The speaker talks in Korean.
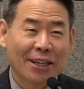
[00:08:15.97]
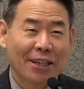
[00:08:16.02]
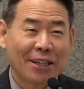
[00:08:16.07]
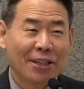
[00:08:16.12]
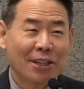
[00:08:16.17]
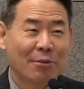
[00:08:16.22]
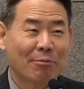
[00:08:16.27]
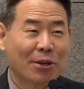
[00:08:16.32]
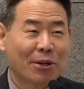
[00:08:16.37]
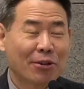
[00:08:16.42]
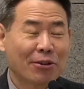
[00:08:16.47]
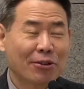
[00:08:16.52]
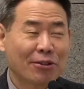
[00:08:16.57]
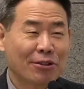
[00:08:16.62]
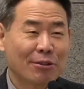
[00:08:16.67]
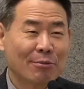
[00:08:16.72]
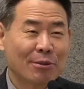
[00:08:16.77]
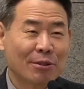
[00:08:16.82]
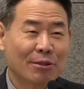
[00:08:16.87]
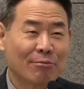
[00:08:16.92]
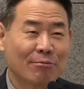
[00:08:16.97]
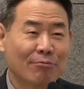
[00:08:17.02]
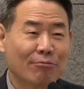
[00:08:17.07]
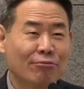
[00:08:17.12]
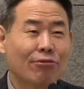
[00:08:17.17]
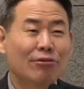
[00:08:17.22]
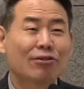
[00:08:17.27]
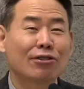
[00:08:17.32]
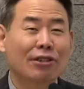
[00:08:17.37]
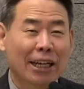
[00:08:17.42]
옆에 건드리면
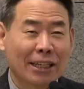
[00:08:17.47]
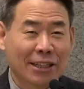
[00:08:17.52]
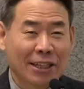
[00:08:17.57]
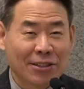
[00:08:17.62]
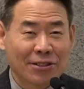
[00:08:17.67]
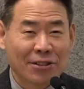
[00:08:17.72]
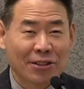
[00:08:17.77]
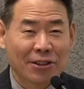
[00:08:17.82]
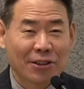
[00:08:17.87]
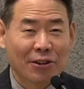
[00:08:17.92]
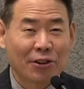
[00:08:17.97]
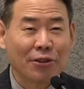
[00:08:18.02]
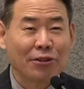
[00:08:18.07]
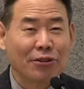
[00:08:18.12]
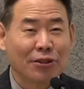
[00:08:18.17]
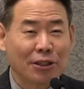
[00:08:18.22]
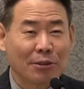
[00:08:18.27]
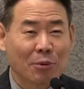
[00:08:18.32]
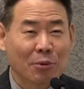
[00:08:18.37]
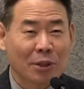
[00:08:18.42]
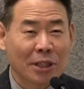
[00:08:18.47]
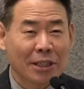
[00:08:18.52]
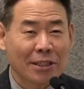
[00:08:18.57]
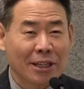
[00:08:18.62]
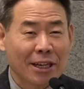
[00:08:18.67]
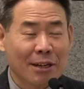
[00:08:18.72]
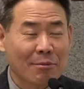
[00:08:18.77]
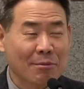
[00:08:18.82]
물것 같아서 건드리지 못한 사람이